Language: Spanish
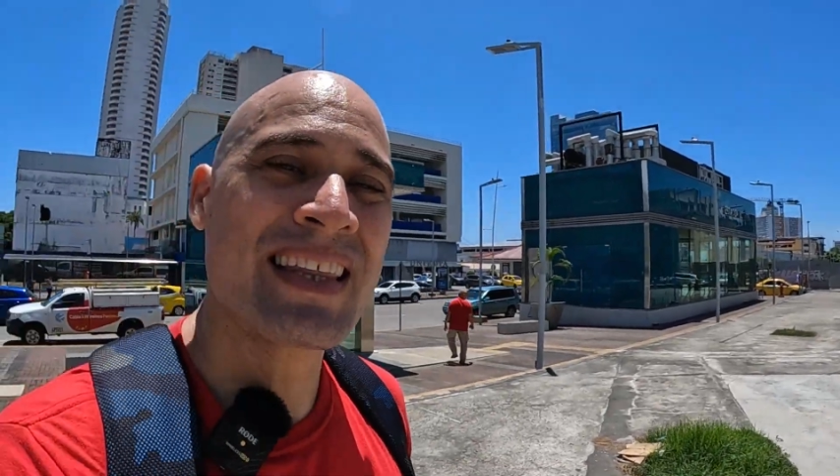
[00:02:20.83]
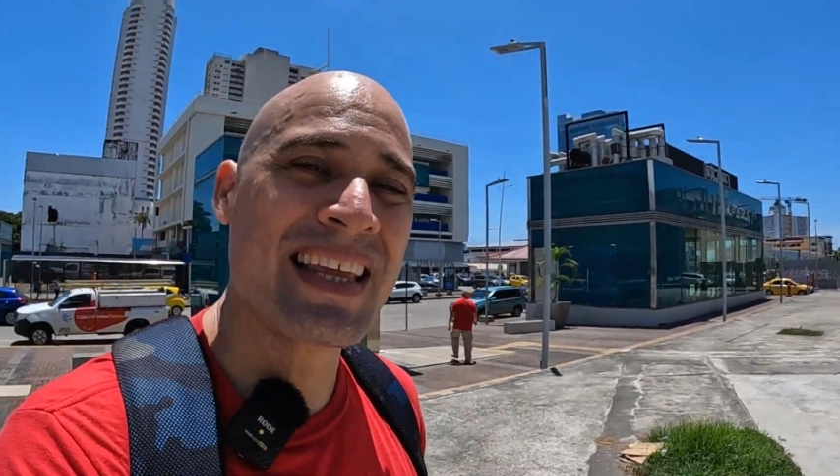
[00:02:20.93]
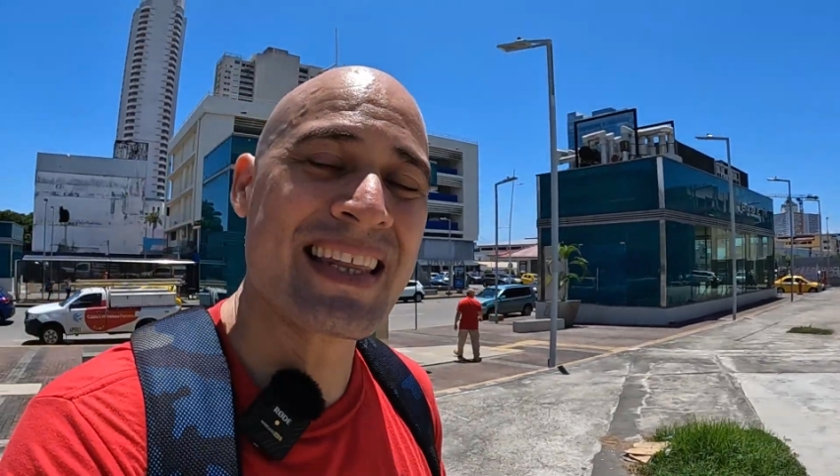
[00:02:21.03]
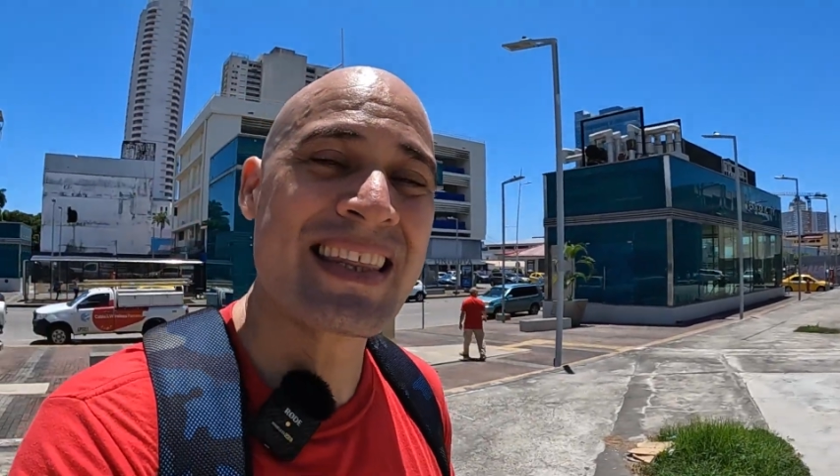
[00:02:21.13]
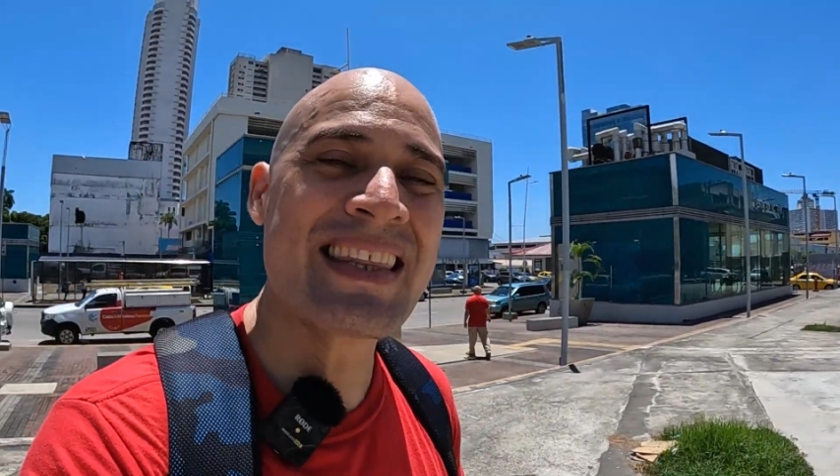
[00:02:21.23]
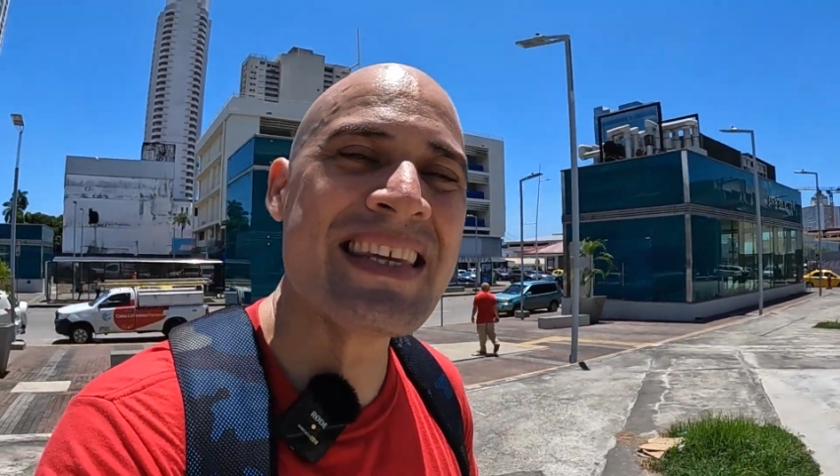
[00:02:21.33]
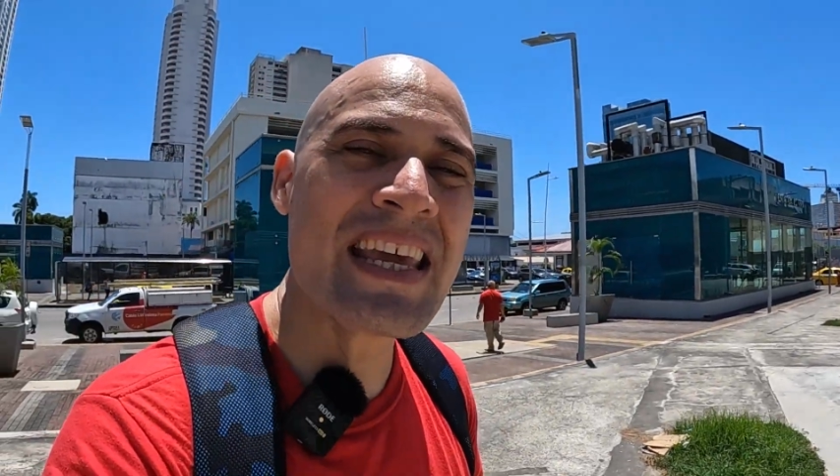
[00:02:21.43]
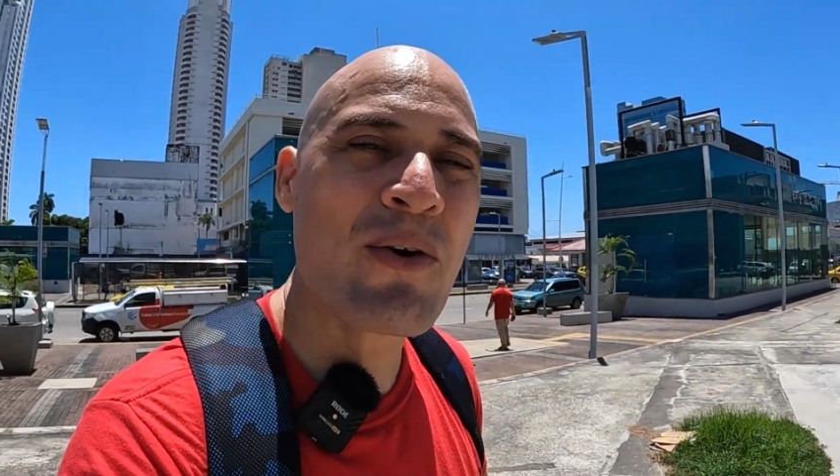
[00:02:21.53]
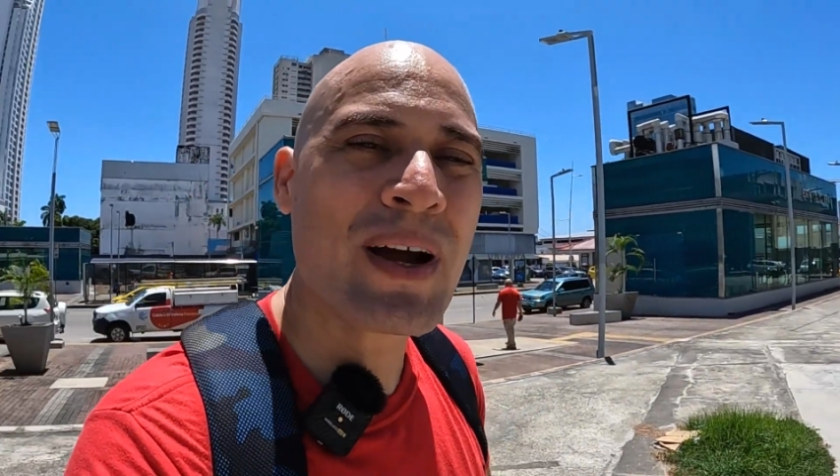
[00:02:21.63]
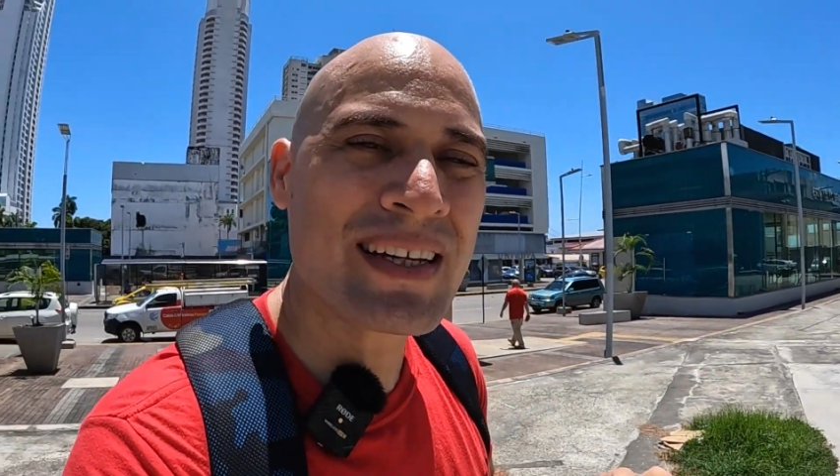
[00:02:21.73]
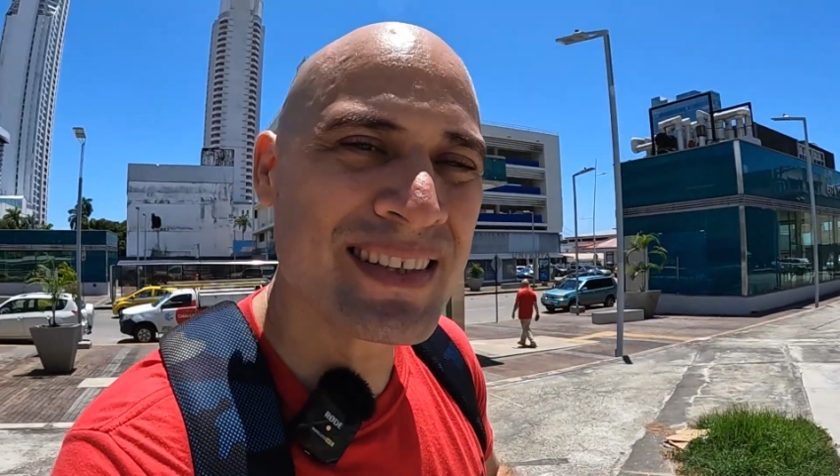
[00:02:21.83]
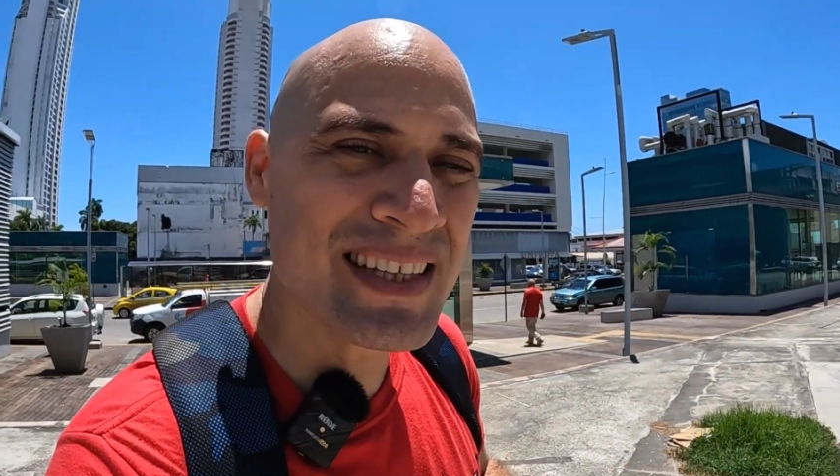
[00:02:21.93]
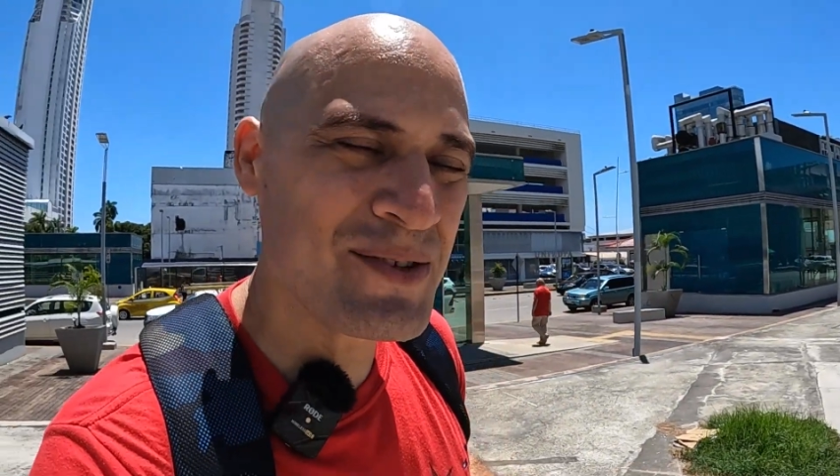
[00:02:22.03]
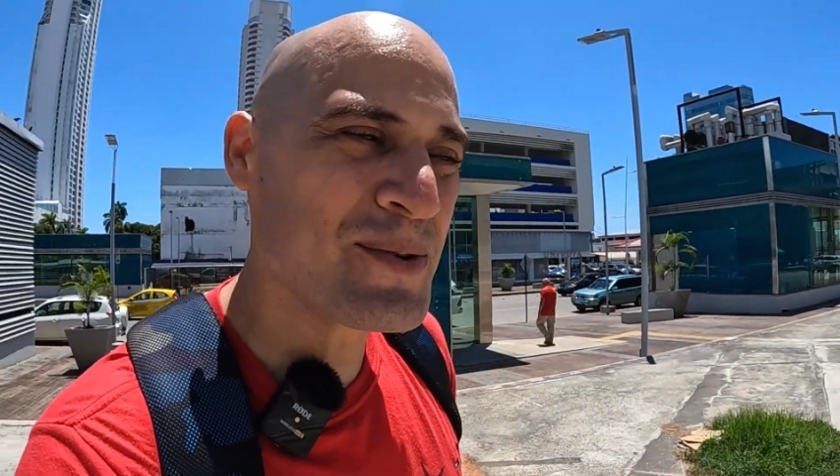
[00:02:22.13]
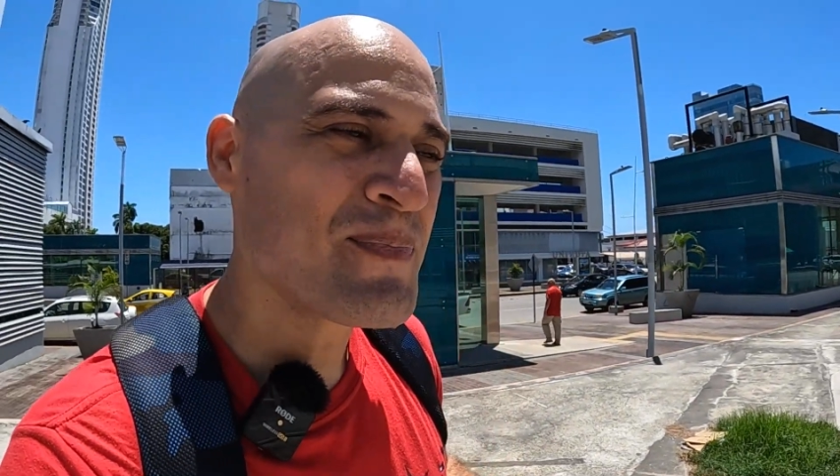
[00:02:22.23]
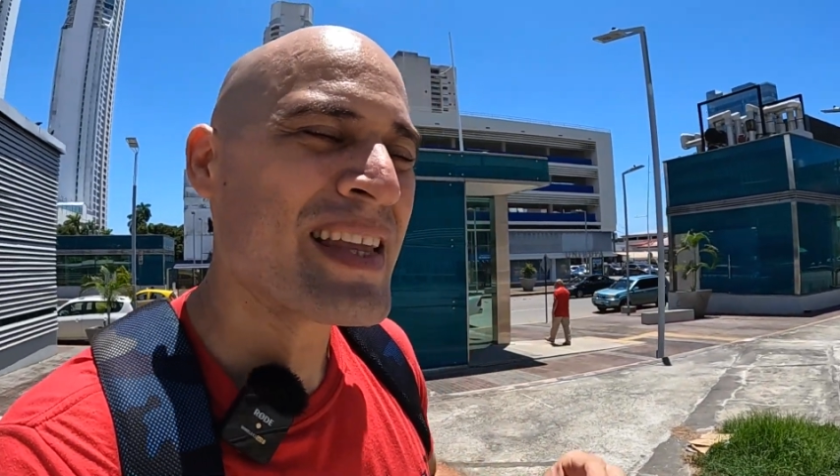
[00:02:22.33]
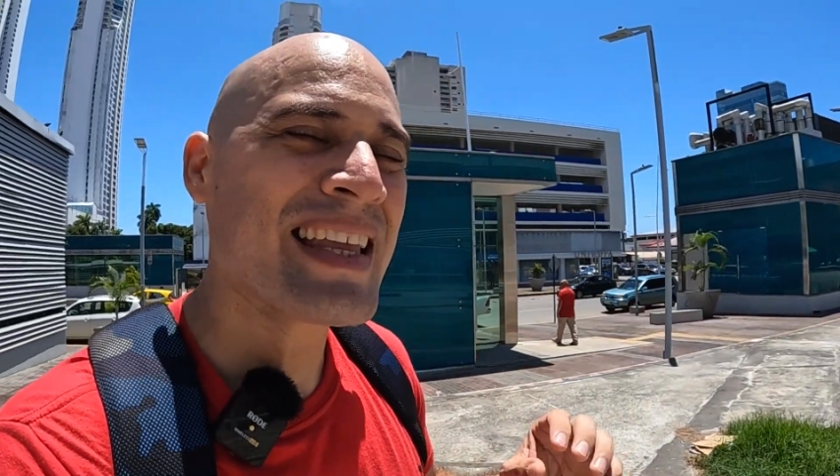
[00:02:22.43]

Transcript: de Diego Castillo,